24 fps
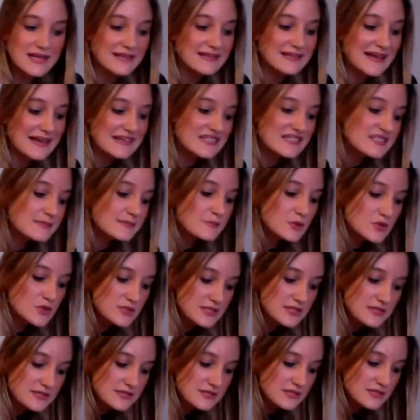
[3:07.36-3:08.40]

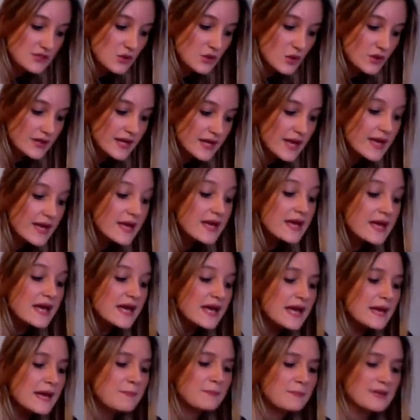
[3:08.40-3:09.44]
dall'esposizione
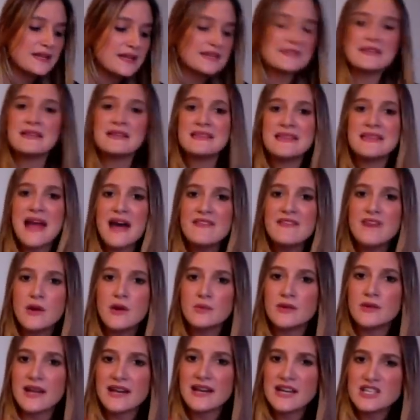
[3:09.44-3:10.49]
e presentava
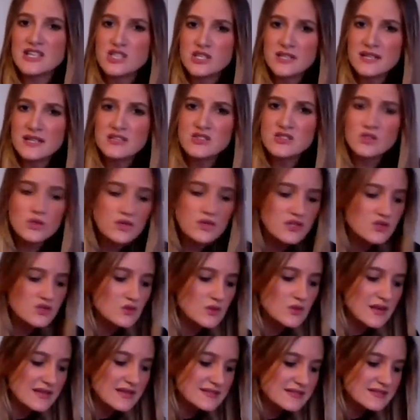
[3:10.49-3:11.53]
una lacerazione
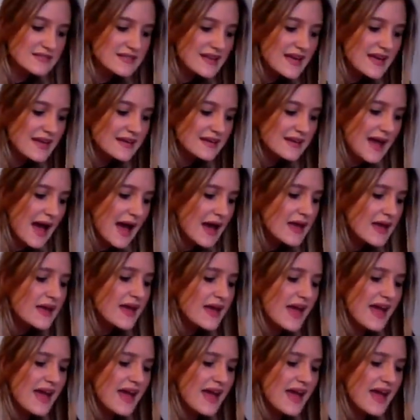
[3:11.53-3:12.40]
sulla schiena,